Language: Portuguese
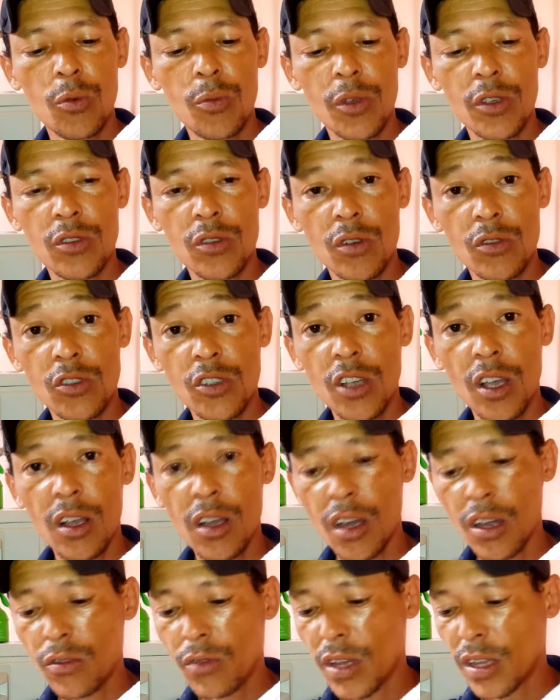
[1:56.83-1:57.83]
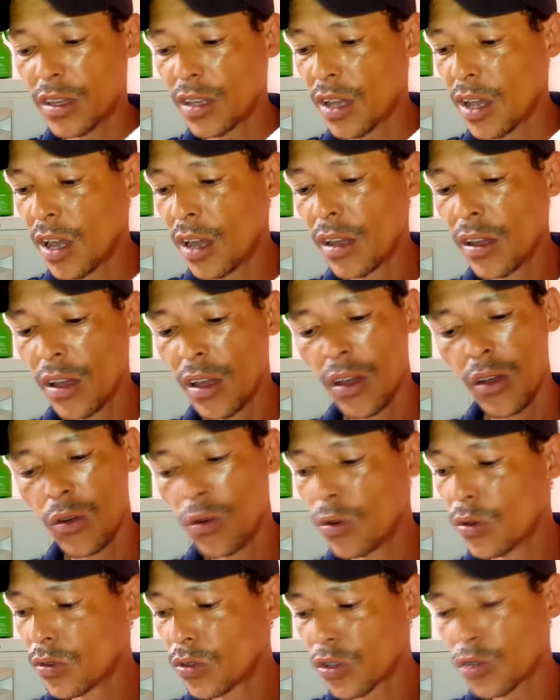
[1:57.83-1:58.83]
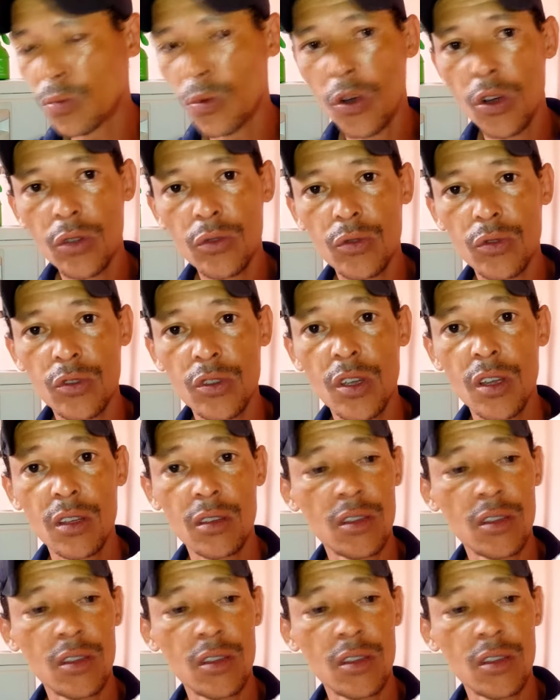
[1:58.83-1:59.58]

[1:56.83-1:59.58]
pessoal, chegando até outros pontos.